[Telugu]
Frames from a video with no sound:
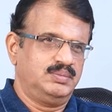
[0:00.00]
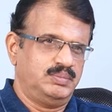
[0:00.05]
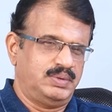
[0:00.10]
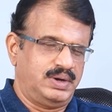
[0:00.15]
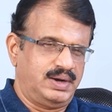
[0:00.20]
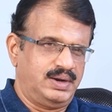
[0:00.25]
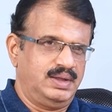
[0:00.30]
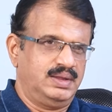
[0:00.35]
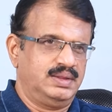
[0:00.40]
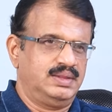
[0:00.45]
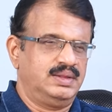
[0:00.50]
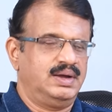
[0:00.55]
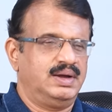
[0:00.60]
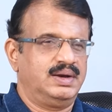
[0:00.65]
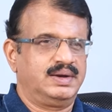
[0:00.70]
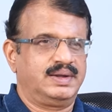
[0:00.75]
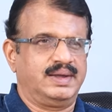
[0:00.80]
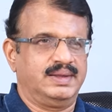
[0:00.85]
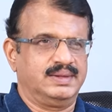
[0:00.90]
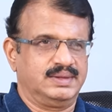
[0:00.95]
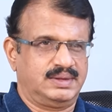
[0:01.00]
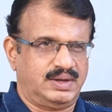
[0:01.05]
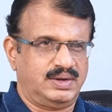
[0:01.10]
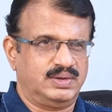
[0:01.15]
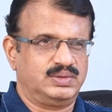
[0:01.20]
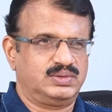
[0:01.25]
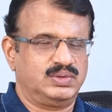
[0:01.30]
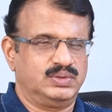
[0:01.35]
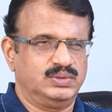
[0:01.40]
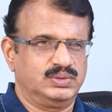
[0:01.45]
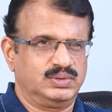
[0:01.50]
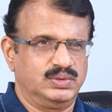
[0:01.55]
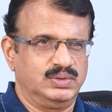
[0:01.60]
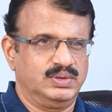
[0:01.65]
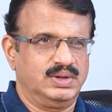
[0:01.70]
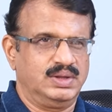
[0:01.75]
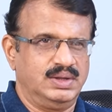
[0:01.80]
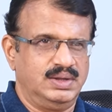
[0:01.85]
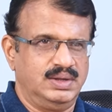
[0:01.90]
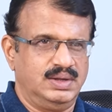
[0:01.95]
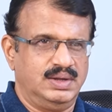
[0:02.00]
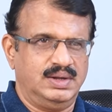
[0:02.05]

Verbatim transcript: మరి దానికి ఎంత ఖర్చు అవుతుంది